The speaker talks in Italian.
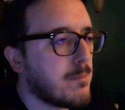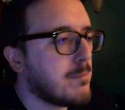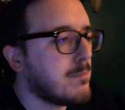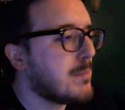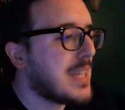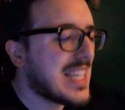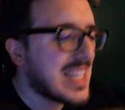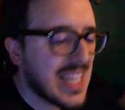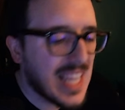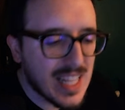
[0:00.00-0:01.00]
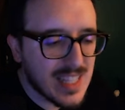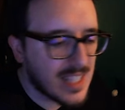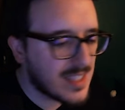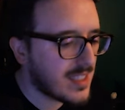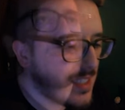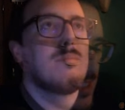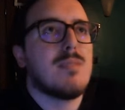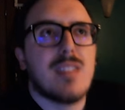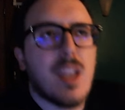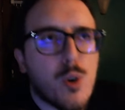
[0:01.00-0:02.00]
miriade di
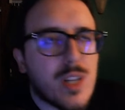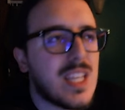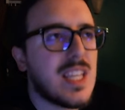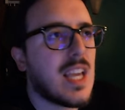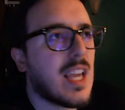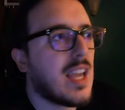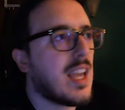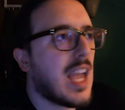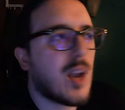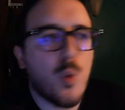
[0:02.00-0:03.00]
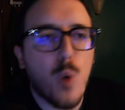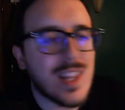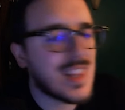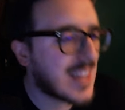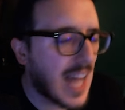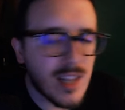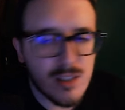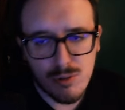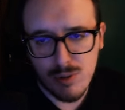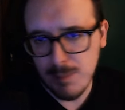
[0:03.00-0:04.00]
teorie e
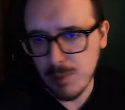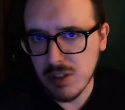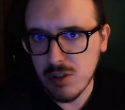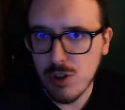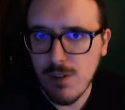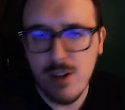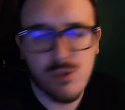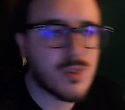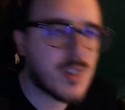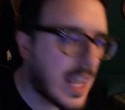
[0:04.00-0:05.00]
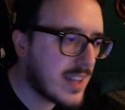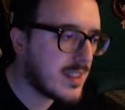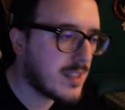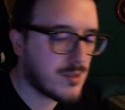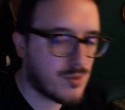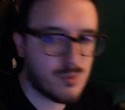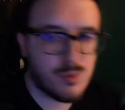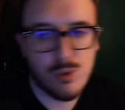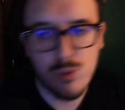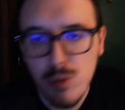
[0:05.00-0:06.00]
quant'altro che potete trovare su Reddit, su
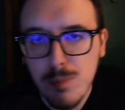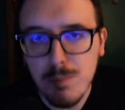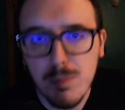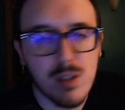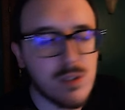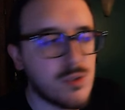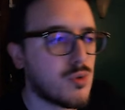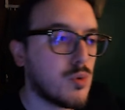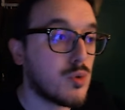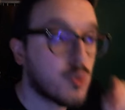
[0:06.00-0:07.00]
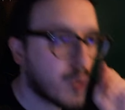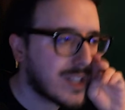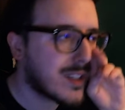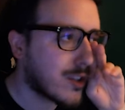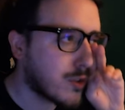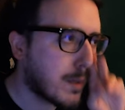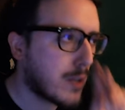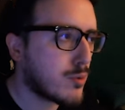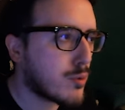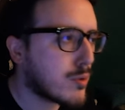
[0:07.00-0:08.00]
YouTube, su Twitter
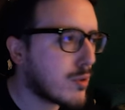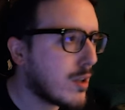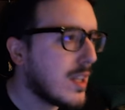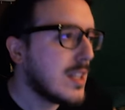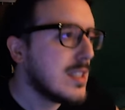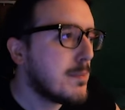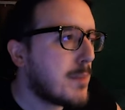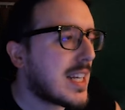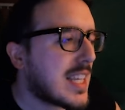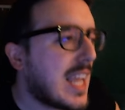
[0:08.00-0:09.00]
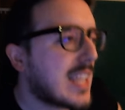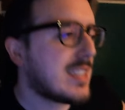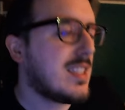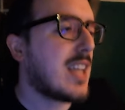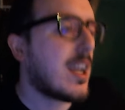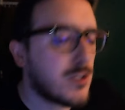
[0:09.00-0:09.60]
soprattutto. Perché di che cosa